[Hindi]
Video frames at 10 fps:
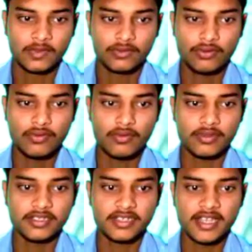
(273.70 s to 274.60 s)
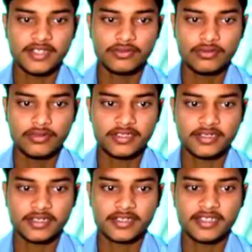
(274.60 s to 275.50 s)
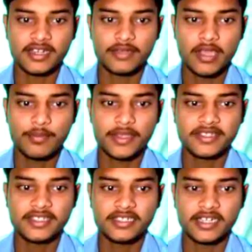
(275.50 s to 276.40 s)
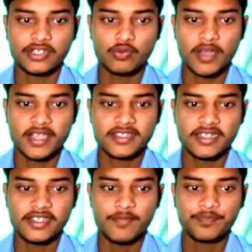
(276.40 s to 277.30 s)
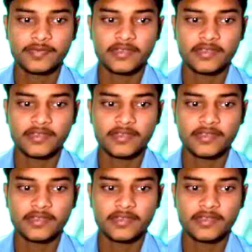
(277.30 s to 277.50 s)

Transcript: तो इनका जो स्ट्रक्चर है वह वेजिटेटिव माइसिलियम